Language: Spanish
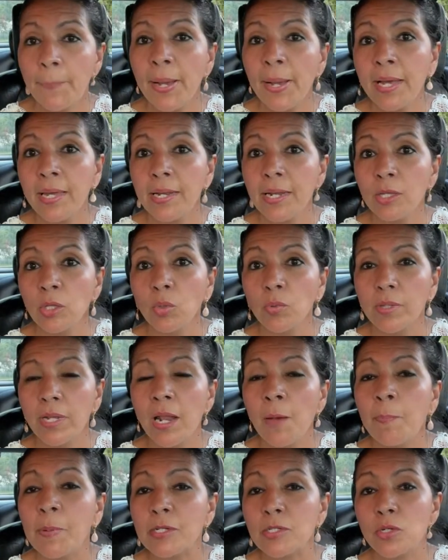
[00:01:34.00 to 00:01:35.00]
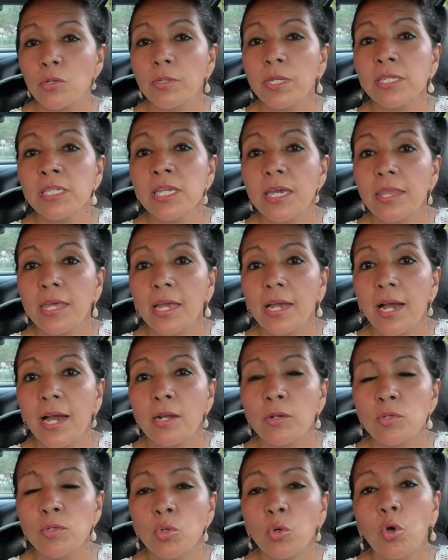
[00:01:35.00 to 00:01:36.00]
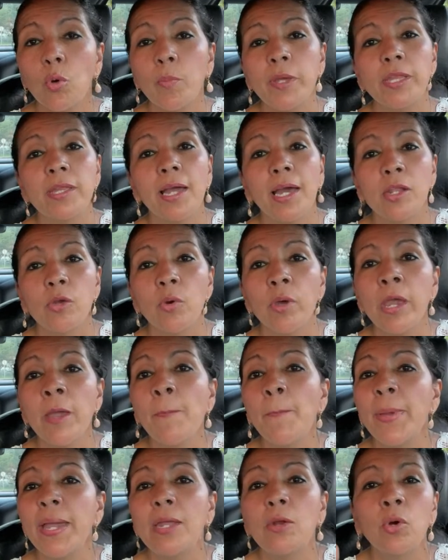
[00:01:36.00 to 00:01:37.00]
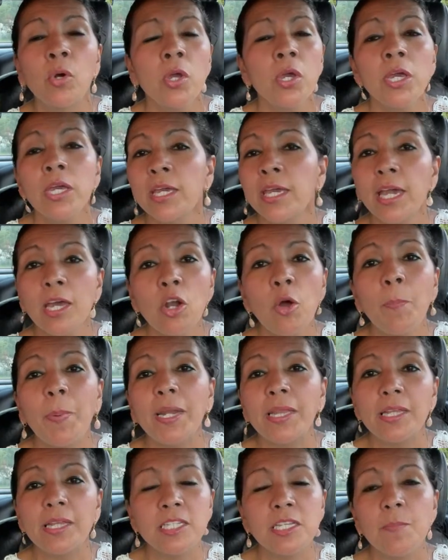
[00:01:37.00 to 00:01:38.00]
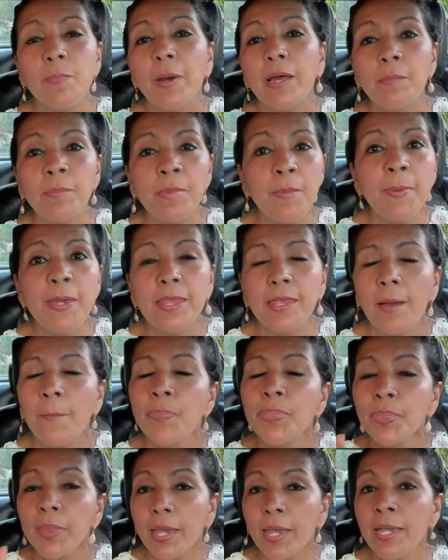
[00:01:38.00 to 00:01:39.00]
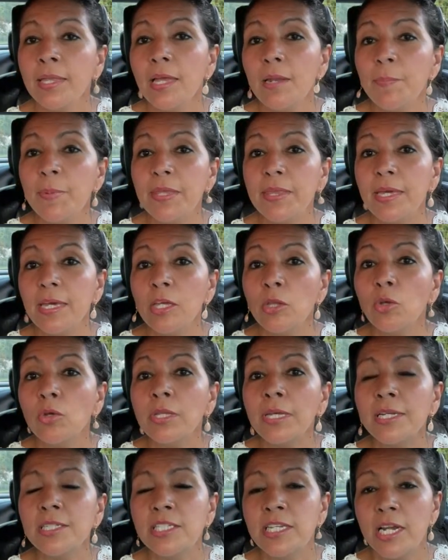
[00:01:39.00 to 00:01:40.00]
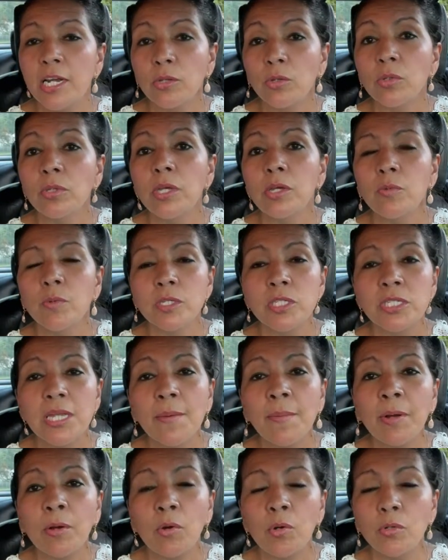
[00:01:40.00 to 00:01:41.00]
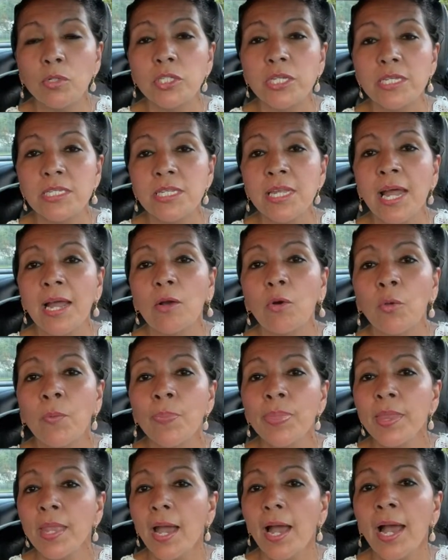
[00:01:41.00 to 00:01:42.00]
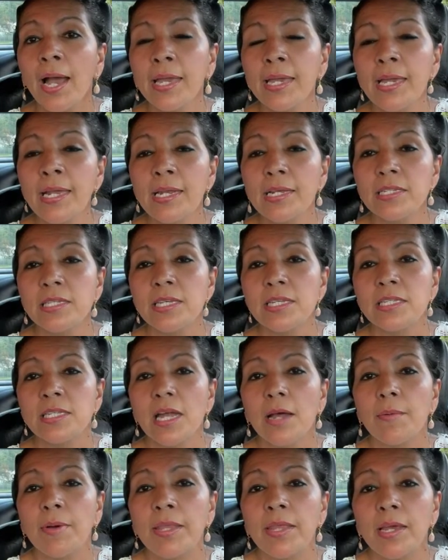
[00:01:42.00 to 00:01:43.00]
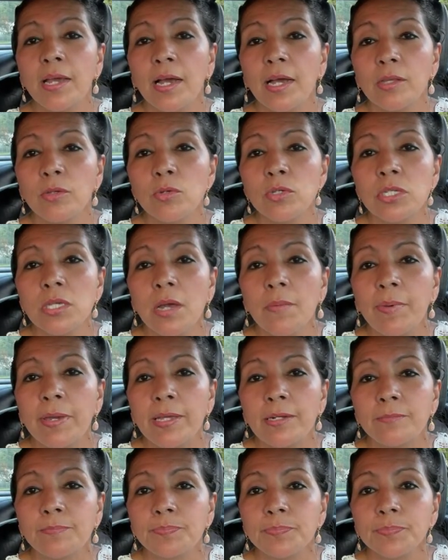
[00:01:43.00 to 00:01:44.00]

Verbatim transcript: para todas las personas que dejaron su comentario. Espero, quiero participar mi vida. En el videíto de ayer donde yo estaba con los esnagos, ahí les estaba dejando saber,